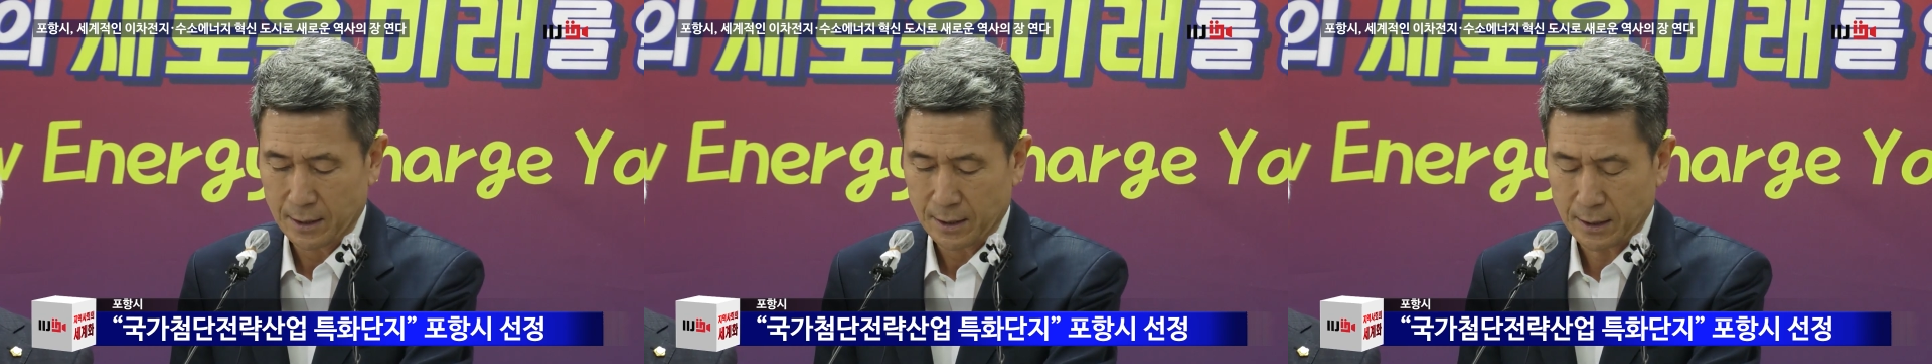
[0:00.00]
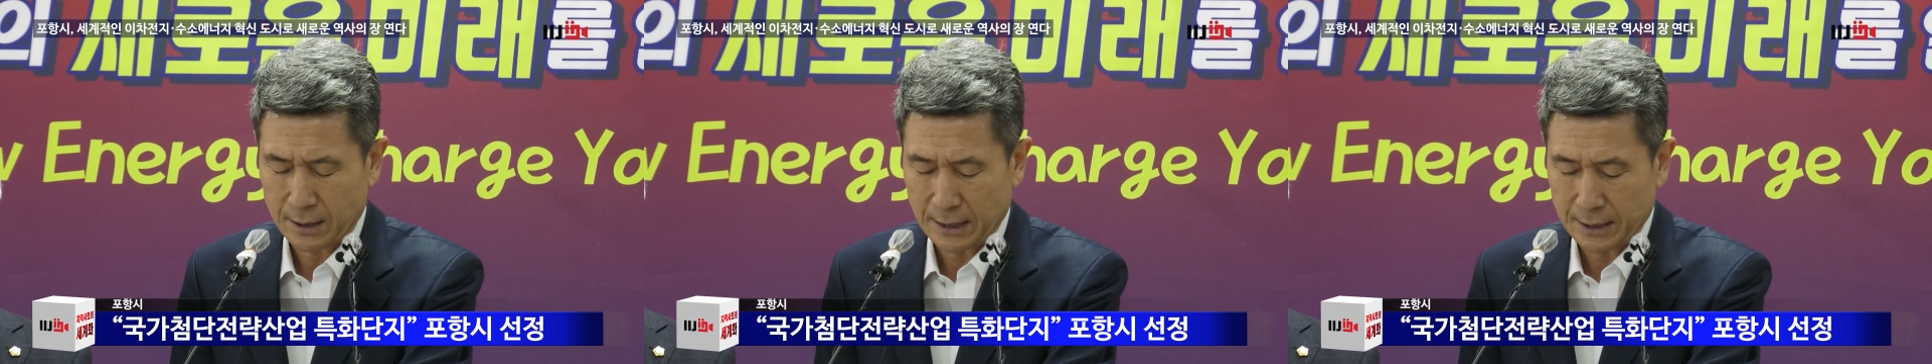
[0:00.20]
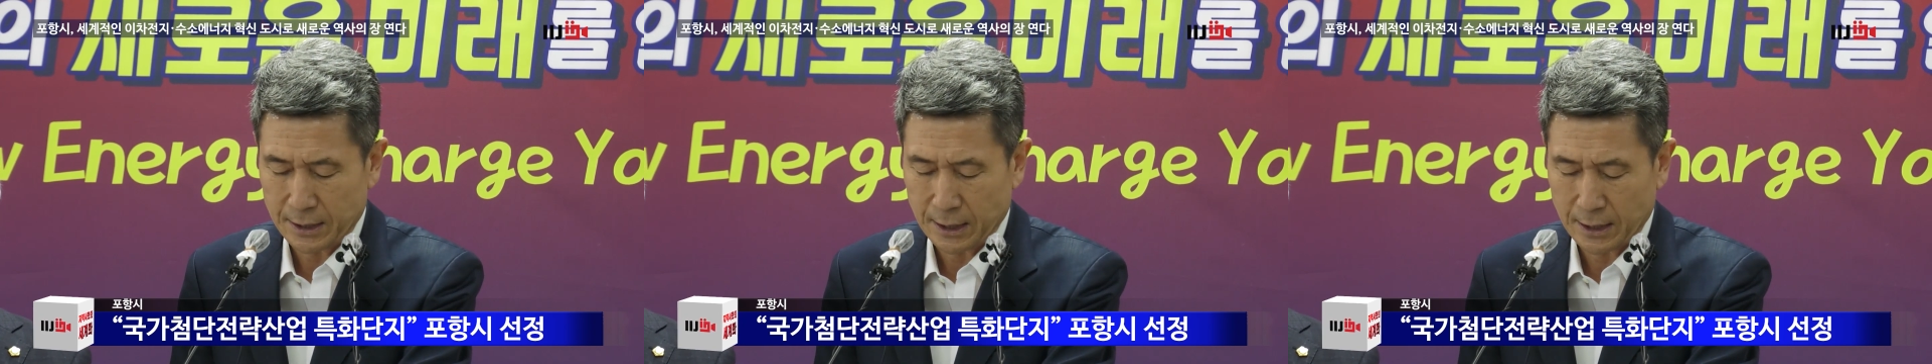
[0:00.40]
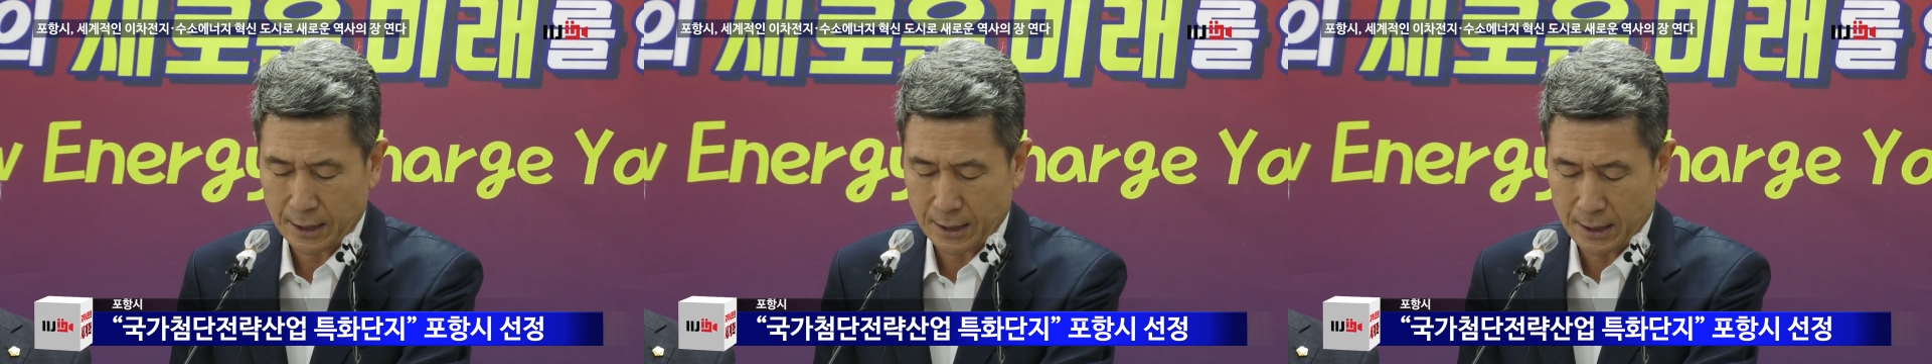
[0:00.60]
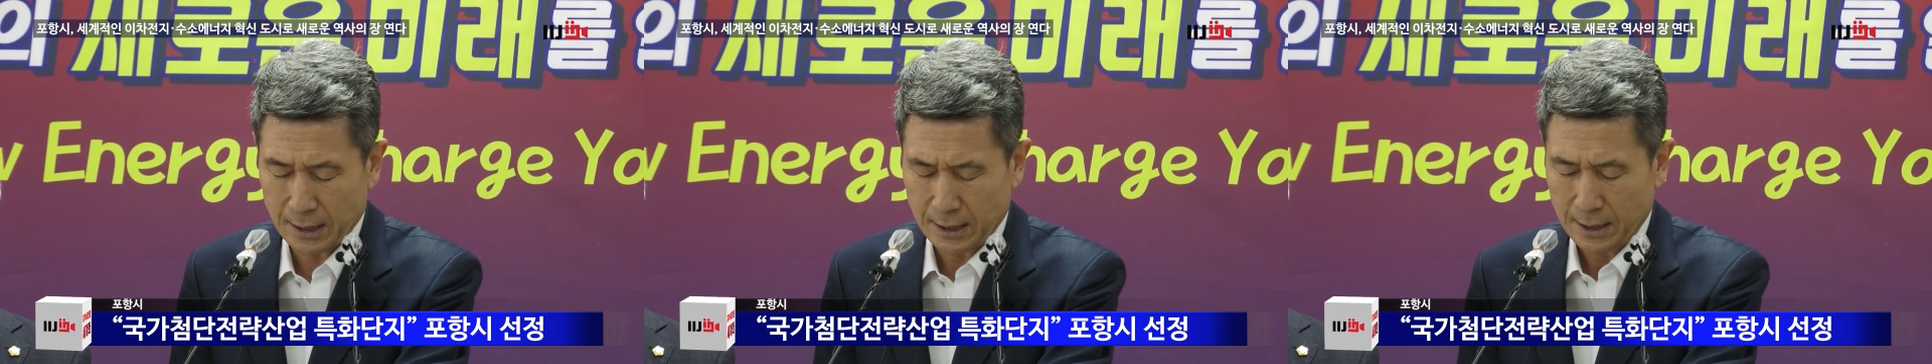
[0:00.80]
그러한
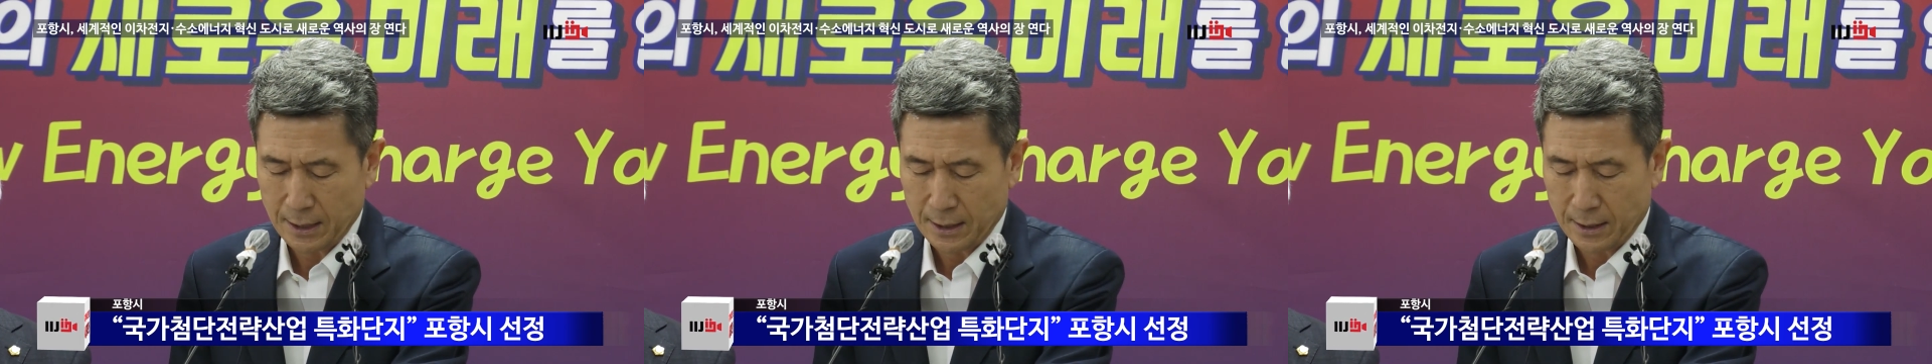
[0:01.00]
체제를